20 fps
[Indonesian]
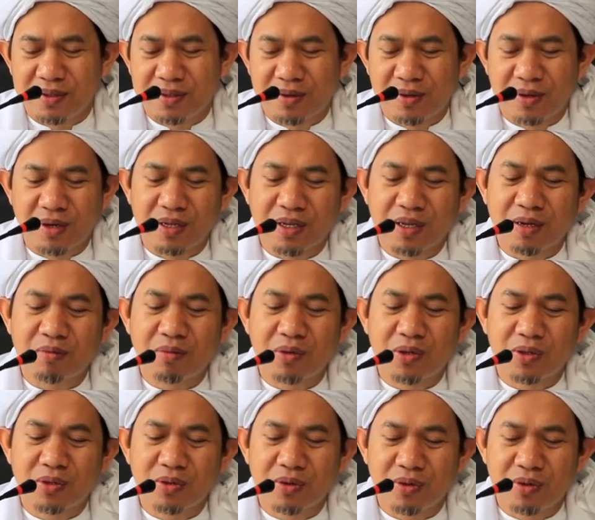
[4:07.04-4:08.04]
Orang yang
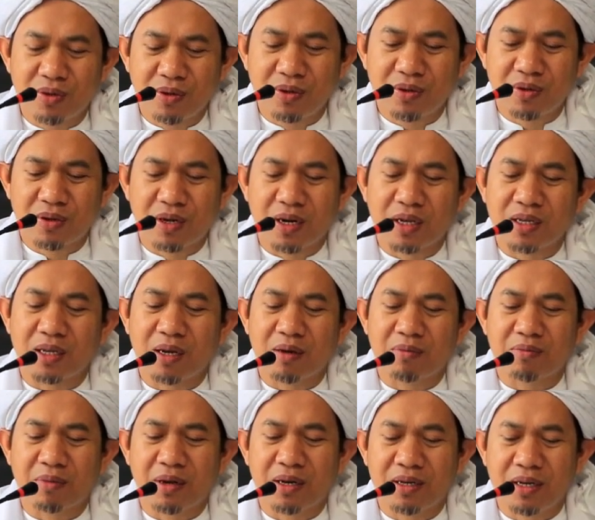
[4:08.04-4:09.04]
bersyukur, orang yang
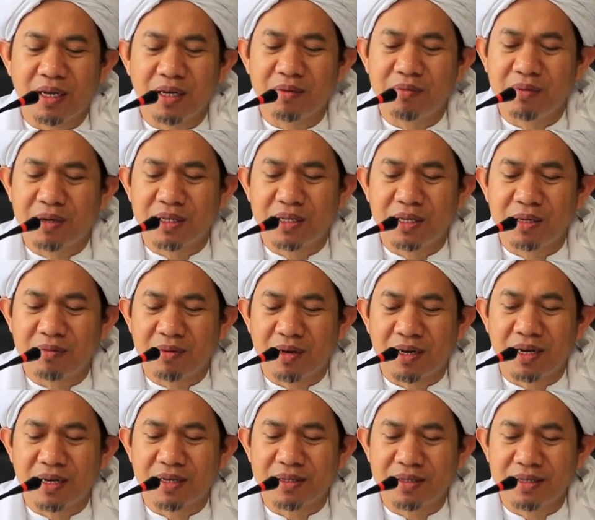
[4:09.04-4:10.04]
pandai
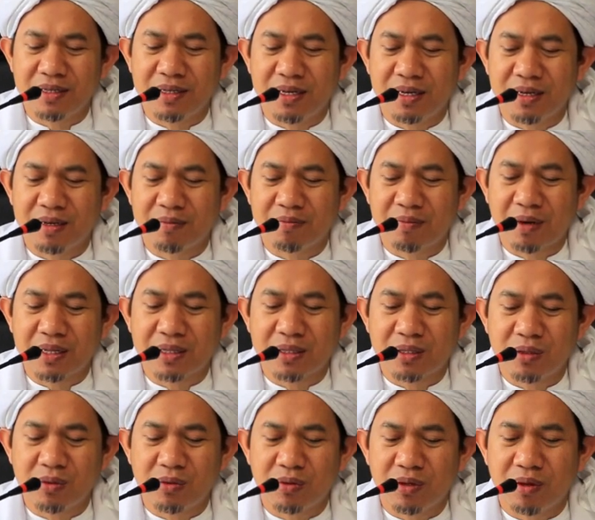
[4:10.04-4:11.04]
berterima kasih, yang
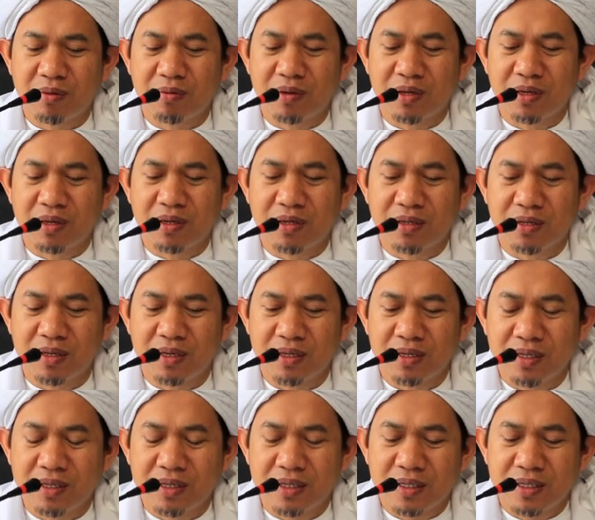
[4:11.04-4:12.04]
patuh kepada Allah.
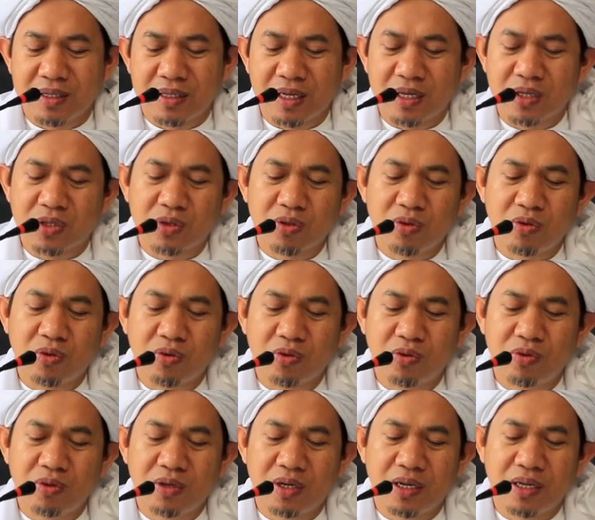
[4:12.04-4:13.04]

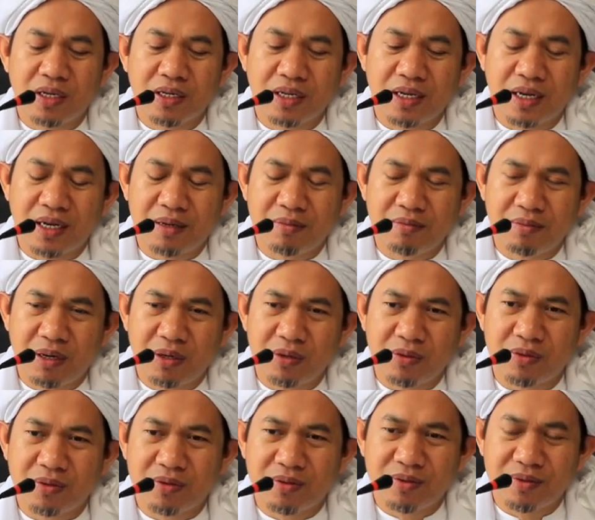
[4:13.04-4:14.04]
Tashkuruna
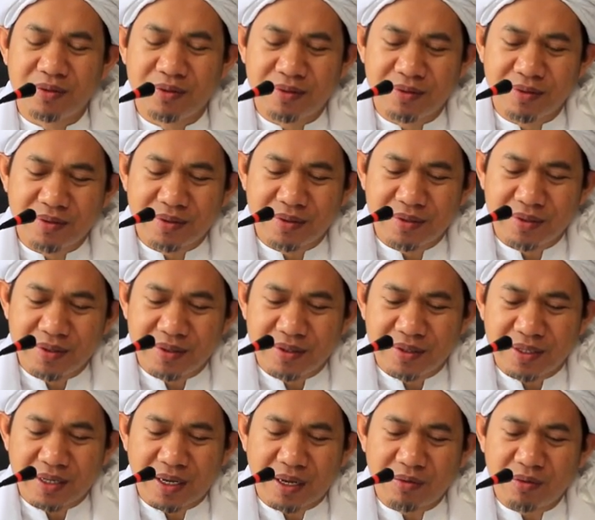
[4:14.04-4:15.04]
ni'amahu.
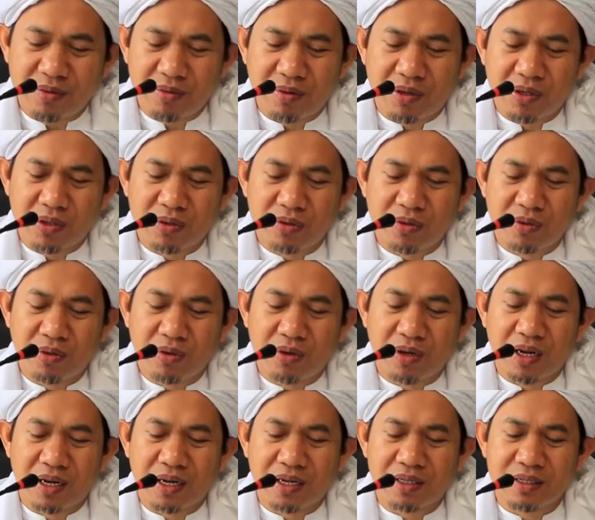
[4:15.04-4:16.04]
Kamu bersyukur
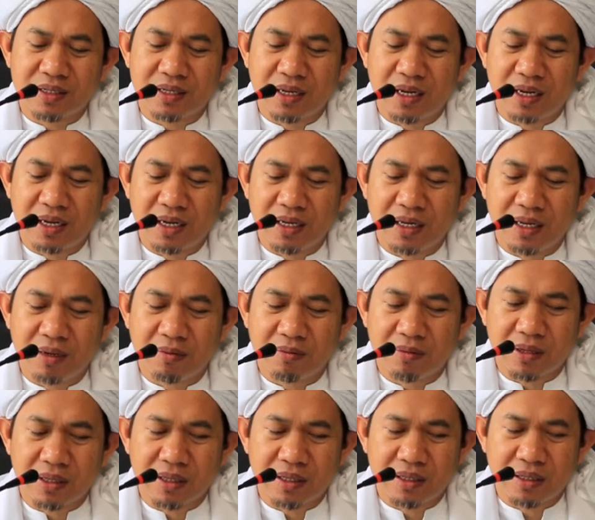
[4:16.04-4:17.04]
akan segala
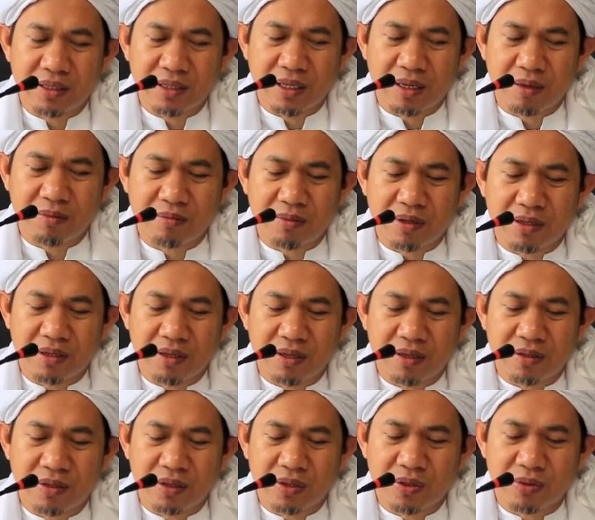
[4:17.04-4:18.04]
nikmat-nikmat
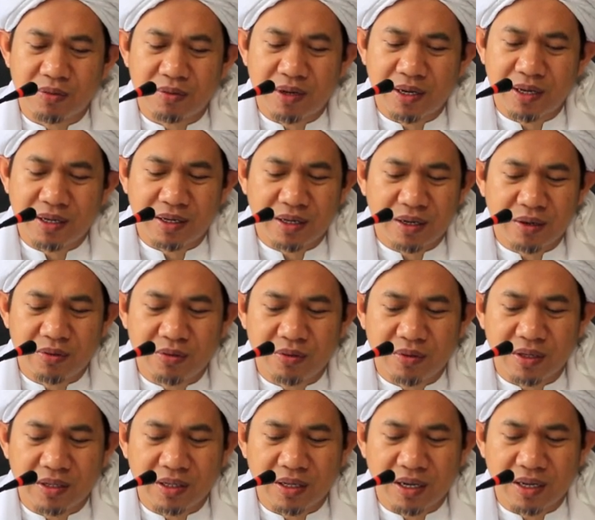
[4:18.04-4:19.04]
Allah
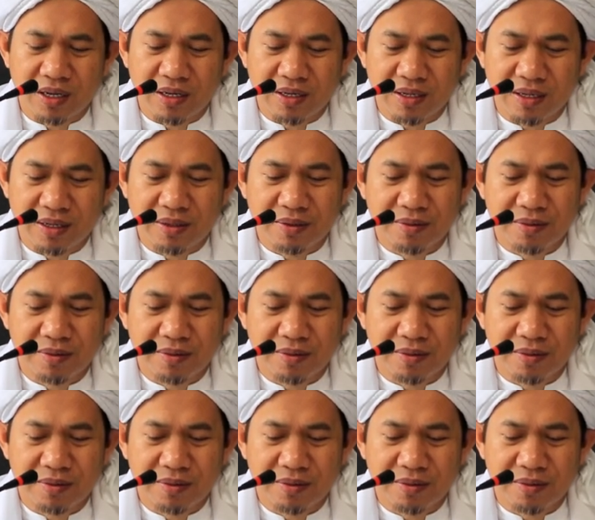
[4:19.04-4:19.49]
Subhanahu wa taala.